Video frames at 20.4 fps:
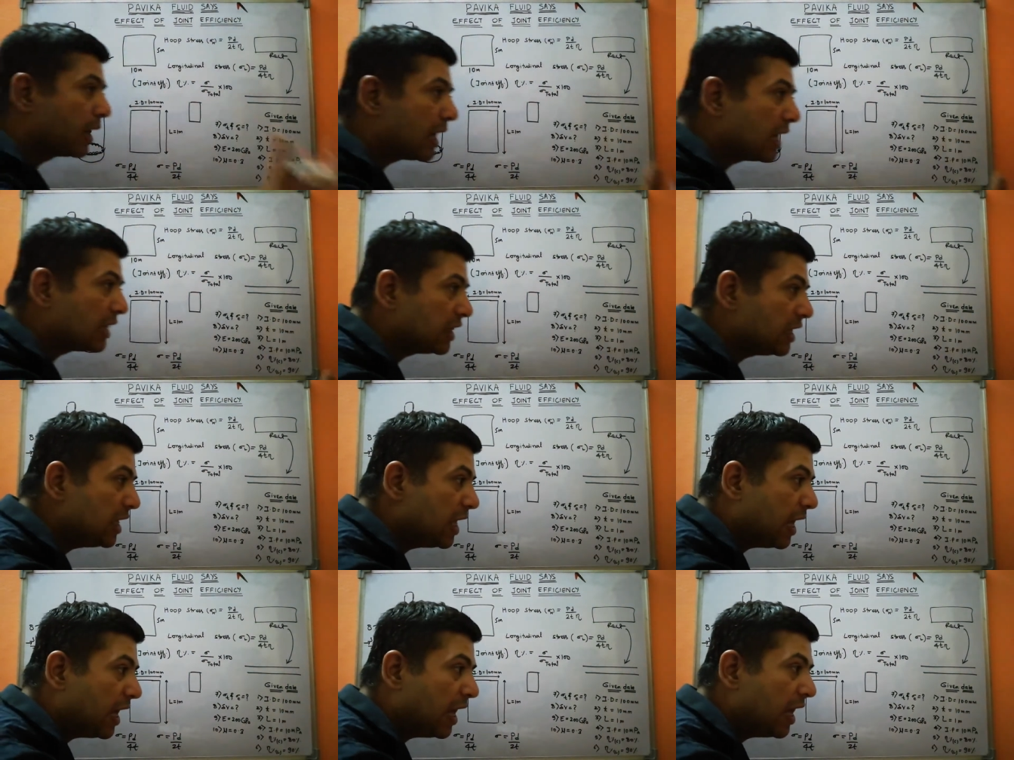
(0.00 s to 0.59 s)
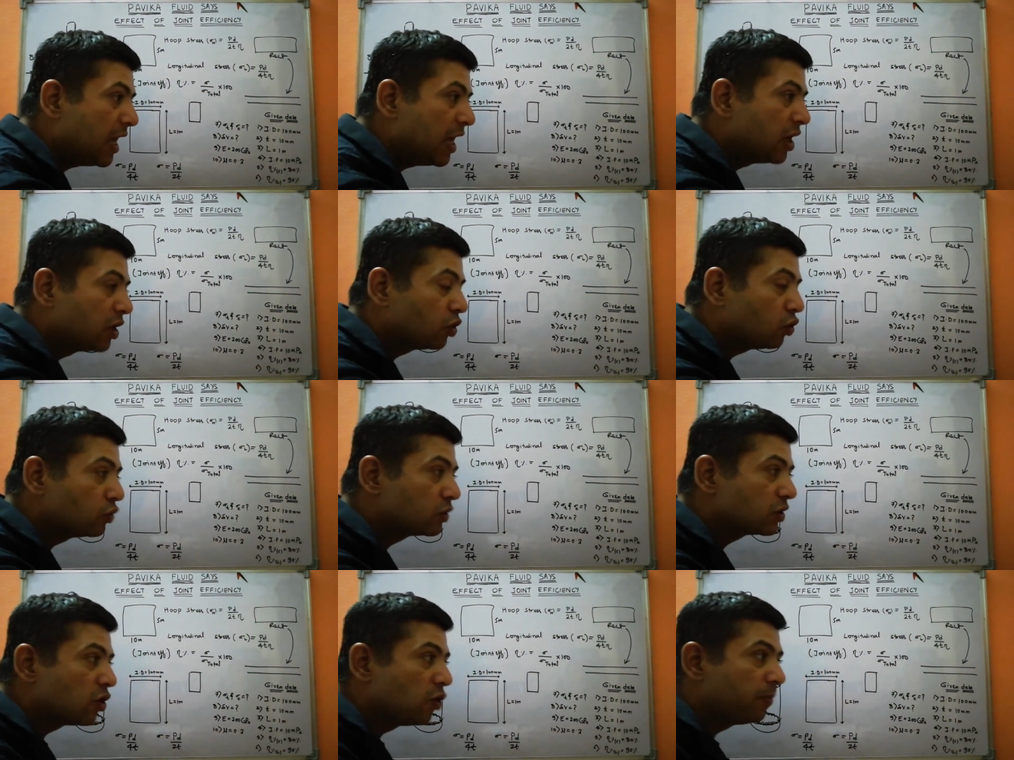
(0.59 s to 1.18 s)
बनाती है
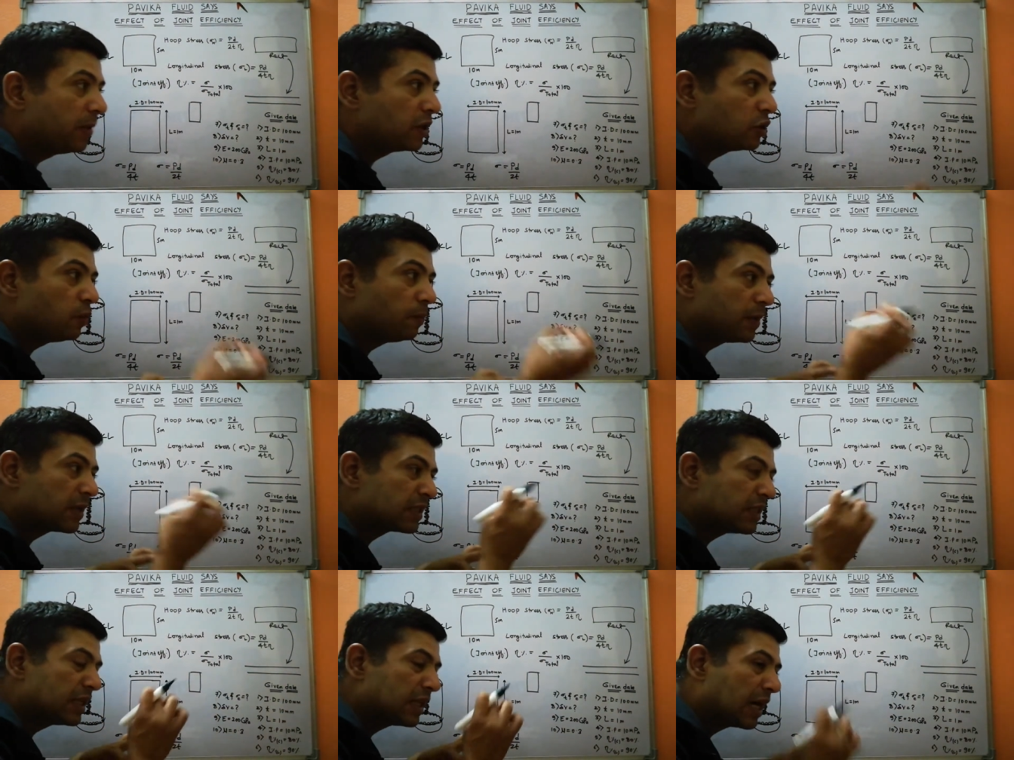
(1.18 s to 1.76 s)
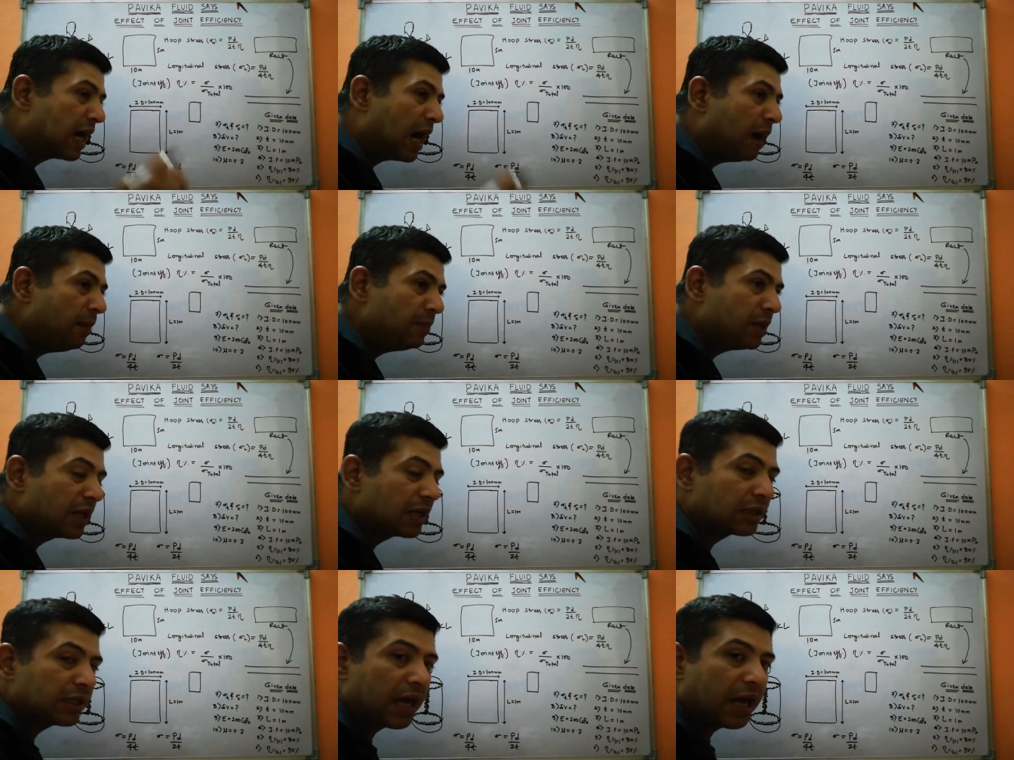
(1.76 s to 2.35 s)
तो उसके ऊपर जो पर्सन काम
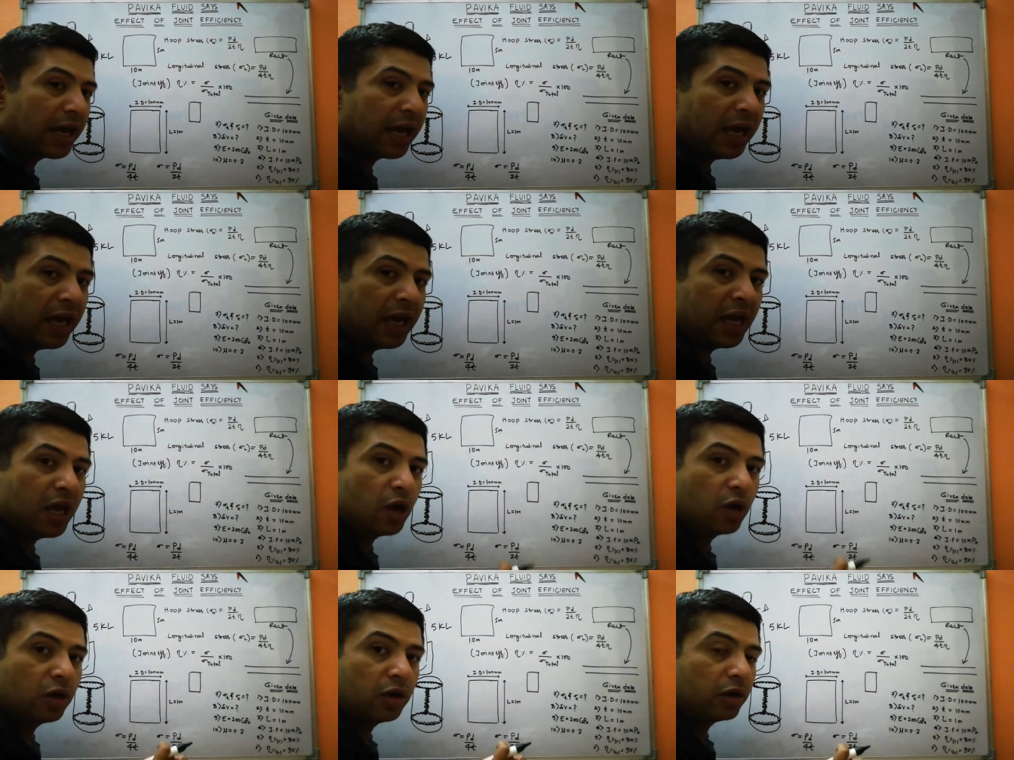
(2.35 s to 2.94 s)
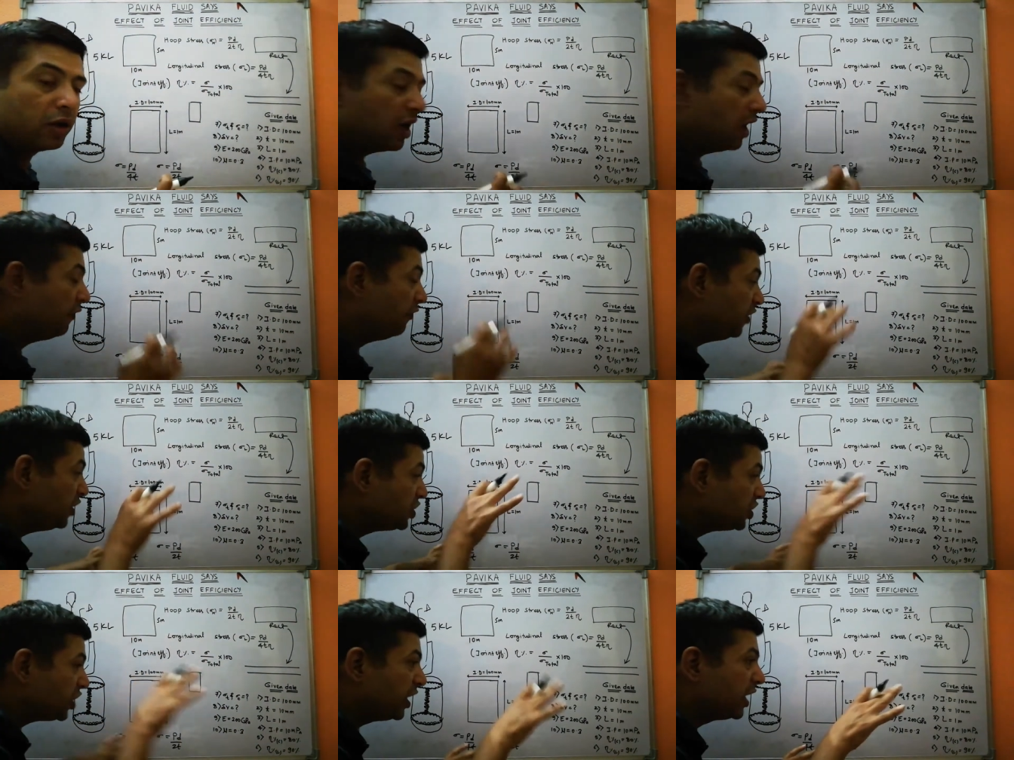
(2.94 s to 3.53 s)
करता है
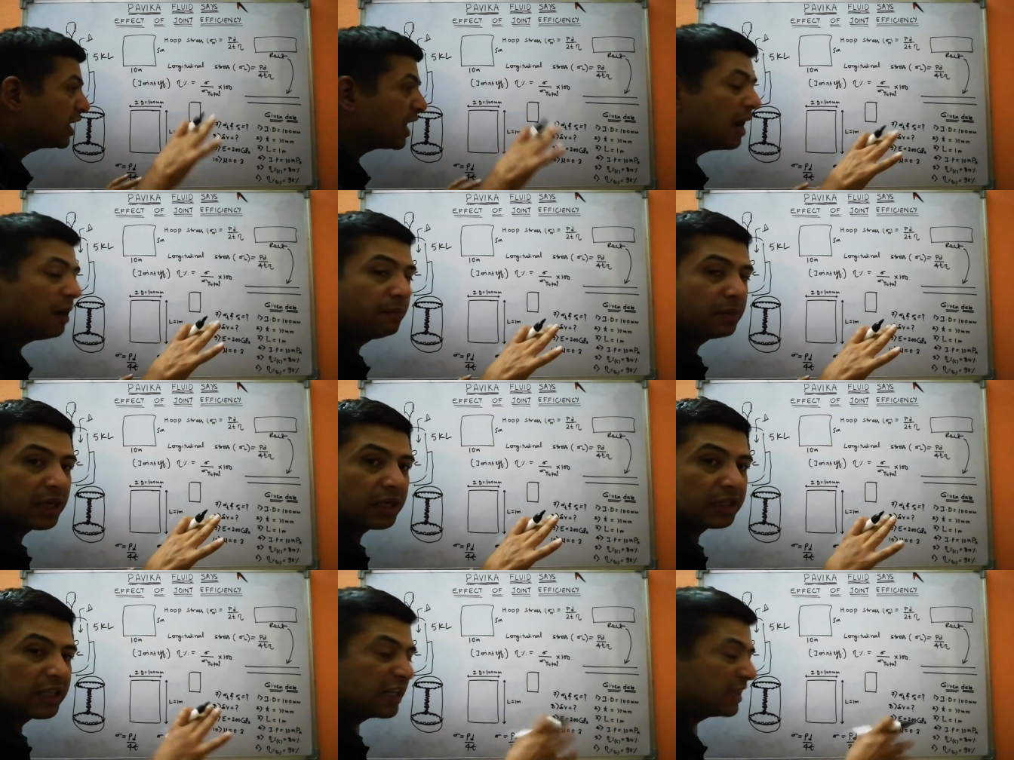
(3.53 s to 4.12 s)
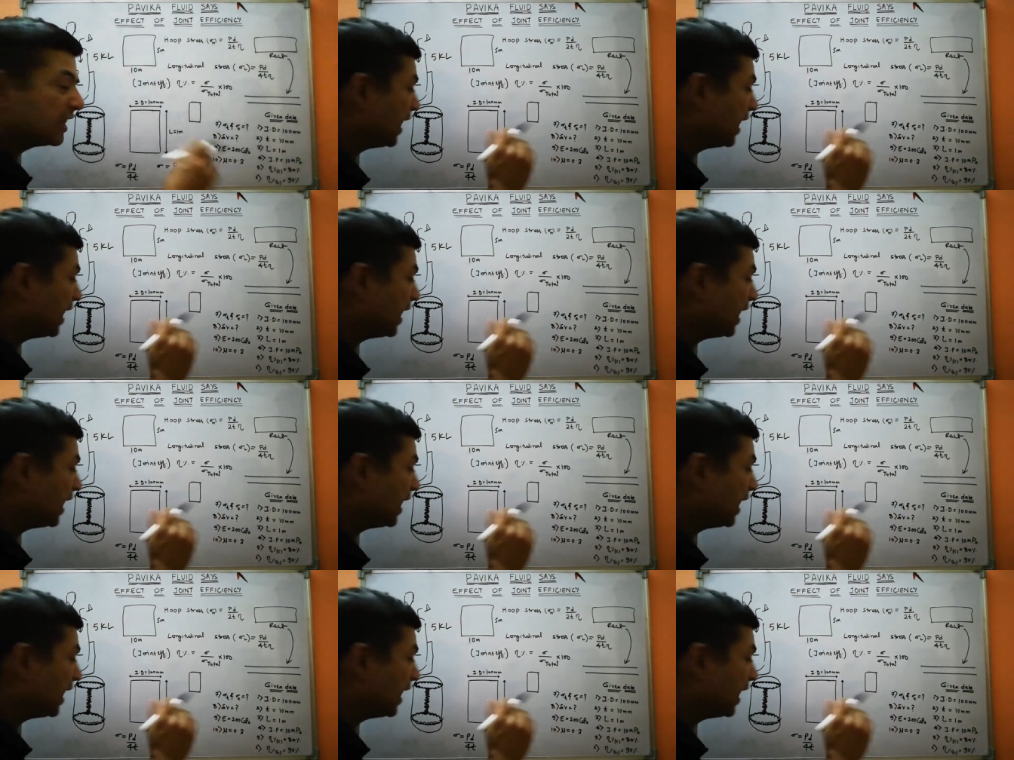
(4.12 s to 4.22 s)
एफिशिएंट काम करता है